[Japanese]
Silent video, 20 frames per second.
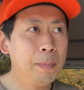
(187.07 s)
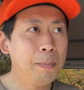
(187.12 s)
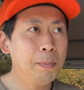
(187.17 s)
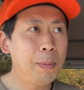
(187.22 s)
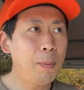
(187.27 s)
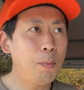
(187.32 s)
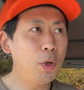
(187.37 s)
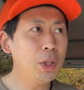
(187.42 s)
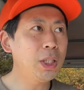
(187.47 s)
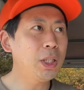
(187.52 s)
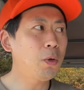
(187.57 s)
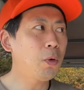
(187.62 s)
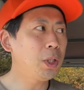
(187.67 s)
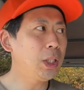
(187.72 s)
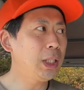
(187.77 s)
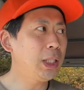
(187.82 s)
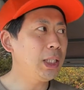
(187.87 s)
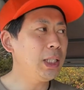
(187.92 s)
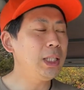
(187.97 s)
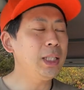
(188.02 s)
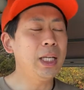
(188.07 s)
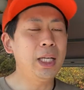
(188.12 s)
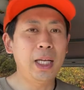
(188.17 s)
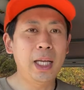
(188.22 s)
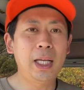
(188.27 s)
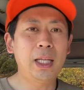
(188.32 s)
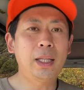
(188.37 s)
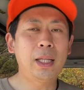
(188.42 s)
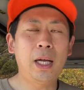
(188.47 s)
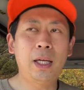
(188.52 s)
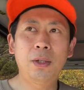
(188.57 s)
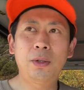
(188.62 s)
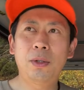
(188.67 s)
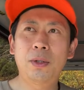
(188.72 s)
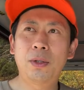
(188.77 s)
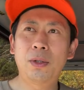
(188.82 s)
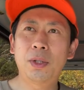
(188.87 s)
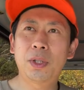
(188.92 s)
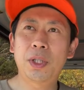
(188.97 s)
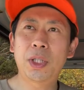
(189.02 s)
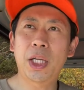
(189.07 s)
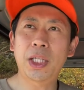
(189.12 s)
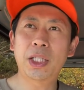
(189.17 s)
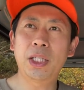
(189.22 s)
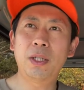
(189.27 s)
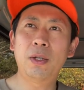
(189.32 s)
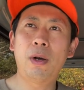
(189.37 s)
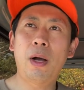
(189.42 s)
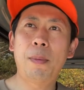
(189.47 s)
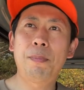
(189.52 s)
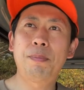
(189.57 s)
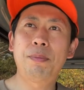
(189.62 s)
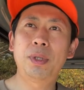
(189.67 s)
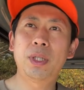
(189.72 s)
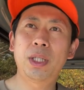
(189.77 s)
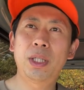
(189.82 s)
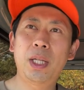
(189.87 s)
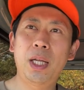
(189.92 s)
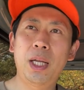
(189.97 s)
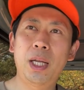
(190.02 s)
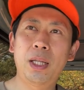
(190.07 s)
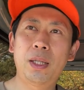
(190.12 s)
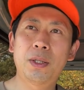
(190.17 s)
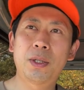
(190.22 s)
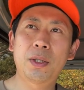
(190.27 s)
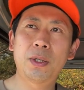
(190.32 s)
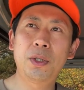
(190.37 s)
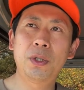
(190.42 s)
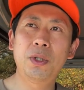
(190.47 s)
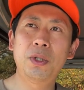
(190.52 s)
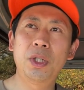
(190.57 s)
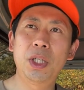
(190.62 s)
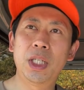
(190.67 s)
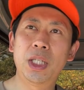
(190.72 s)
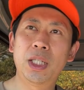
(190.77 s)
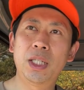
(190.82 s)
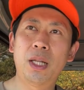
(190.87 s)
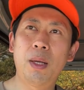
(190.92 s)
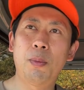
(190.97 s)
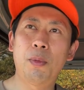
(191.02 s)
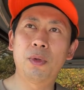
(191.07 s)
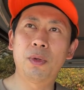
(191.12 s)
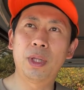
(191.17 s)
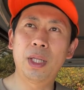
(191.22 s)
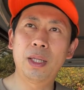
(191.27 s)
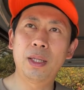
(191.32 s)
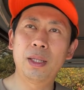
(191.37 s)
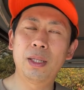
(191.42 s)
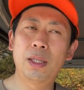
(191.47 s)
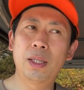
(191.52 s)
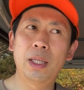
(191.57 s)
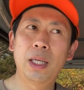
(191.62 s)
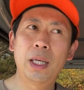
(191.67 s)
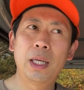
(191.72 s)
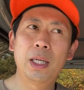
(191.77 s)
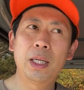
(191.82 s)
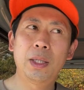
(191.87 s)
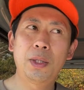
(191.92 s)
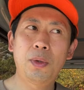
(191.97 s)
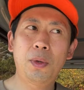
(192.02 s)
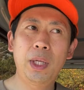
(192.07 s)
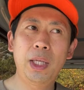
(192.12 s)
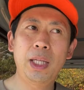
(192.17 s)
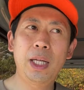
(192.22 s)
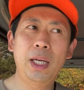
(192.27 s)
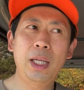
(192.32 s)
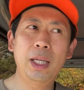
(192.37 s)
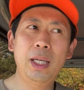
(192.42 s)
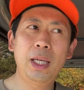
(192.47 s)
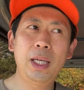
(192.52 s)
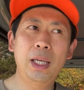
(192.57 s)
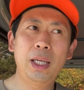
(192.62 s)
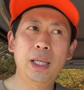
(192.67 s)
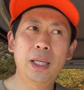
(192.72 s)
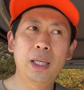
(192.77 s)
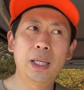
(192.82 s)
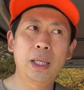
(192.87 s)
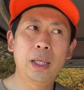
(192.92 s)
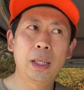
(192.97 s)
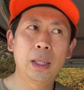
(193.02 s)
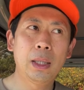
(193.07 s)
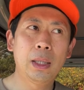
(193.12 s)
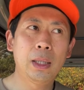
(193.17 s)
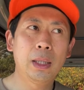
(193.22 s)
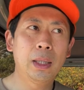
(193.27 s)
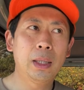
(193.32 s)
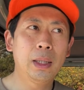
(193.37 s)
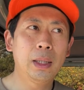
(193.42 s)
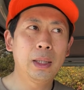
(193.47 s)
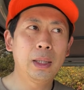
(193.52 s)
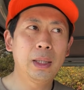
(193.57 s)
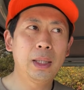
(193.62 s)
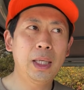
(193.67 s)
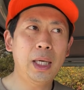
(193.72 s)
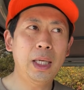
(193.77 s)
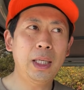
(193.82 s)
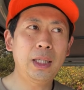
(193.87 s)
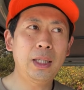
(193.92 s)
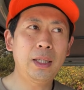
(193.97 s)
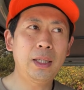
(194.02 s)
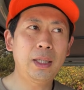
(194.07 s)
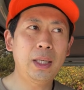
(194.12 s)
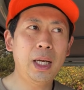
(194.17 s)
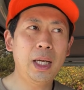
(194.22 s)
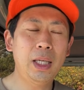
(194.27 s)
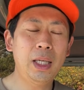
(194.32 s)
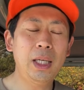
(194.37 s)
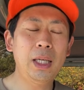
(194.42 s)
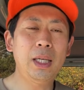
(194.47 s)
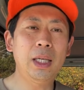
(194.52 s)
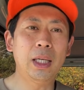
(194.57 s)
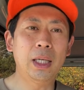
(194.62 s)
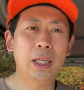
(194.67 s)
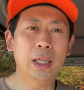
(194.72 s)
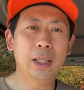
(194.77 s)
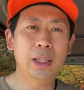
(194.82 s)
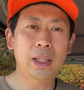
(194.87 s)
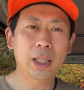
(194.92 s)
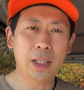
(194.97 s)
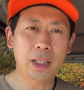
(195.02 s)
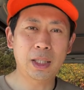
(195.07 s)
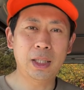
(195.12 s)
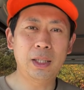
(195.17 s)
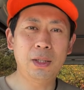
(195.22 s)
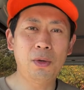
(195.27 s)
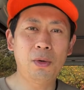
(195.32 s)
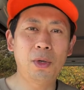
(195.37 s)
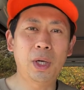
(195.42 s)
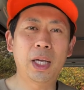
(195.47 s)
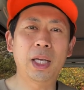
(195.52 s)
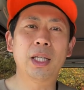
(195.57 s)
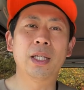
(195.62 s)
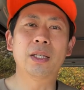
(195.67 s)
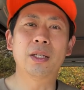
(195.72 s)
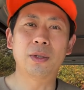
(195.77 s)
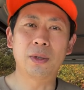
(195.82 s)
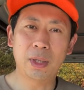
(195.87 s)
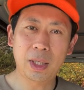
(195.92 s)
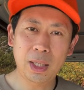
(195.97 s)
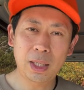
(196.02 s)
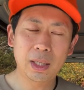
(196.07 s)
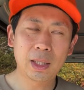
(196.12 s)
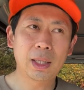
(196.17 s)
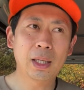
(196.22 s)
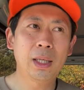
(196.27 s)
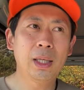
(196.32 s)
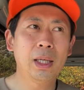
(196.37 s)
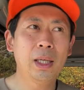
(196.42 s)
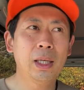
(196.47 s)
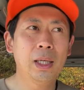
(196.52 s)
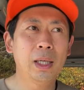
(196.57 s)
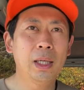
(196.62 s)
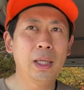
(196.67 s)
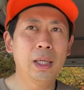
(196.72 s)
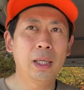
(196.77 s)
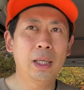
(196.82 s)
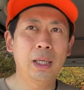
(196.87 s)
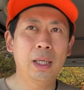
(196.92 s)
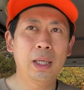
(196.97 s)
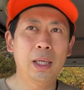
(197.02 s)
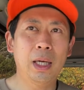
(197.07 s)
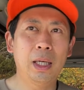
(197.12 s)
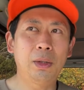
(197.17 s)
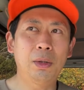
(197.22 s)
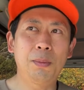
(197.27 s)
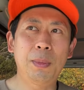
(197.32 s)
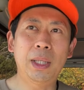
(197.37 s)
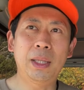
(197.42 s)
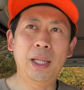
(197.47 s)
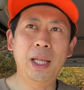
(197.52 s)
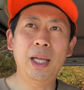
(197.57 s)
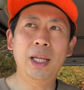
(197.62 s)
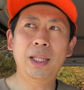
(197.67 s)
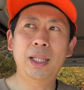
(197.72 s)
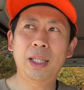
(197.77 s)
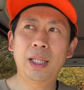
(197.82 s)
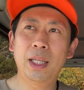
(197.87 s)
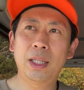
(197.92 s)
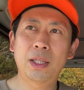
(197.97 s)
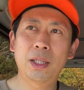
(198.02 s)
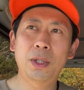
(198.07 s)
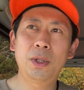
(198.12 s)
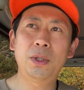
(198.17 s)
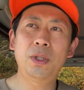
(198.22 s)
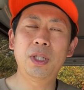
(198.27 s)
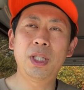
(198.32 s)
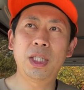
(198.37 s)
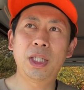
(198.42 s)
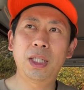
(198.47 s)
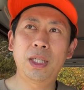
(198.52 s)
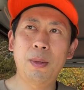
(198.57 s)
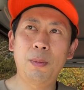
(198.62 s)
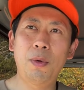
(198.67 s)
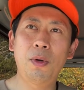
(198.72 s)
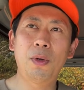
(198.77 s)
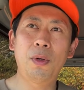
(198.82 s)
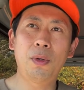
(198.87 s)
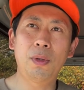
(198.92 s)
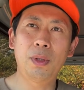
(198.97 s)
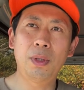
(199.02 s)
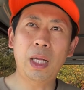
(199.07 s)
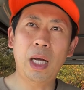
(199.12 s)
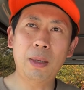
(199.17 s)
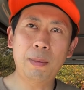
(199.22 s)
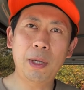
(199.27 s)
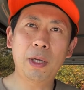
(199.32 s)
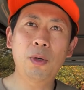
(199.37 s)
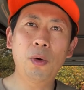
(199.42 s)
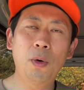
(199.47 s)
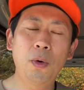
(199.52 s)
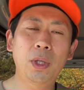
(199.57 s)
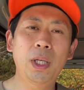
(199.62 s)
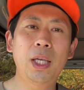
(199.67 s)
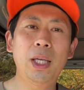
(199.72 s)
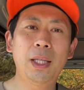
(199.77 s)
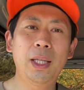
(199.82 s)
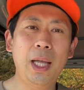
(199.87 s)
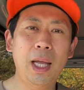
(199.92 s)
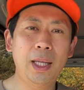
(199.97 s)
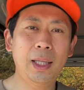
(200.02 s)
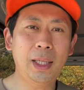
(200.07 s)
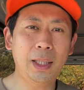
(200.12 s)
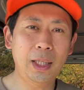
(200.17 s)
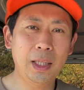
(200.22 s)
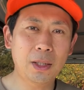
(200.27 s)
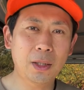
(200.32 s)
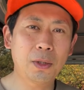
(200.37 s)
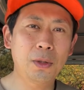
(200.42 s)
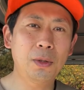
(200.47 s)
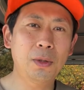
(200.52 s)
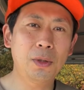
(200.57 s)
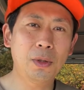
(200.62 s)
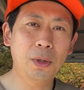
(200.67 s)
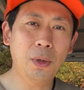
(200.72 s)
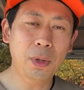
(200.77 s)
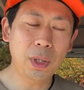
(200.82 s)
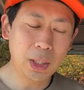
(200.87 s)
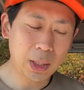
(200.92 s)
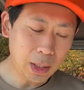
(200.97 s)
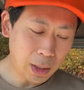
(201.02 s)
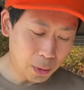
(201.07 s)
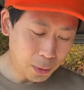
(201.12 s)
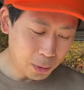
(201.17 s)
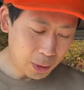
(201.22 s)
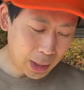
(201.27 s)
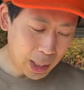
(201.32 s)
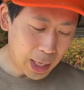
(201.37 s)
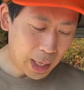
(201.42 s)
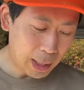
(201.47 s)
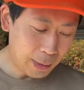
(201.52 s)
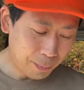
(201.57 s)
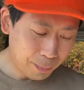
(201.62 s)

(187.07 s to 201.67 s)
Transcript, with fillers: まあ、もしご自身でね、あの、写真をアップして作るにしても、それなりに画質がいい写真の方がいいですよね。あと、ま、データで作るにしても、なるべく大きいデータで作っといた方が